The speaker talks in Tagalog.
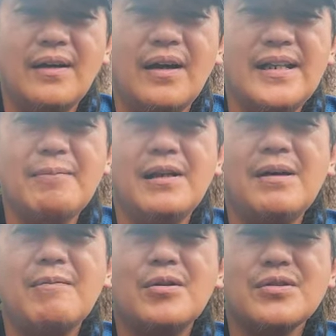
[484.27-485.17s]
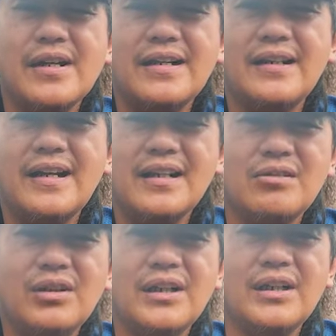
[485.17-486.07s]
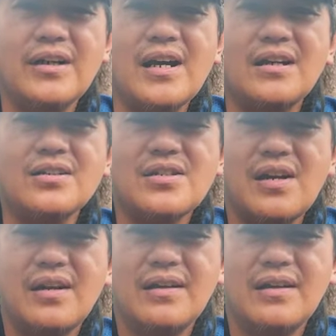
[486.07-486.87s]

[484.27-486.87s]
Kanya pa ilang pangusaran na rin nga kinadakas.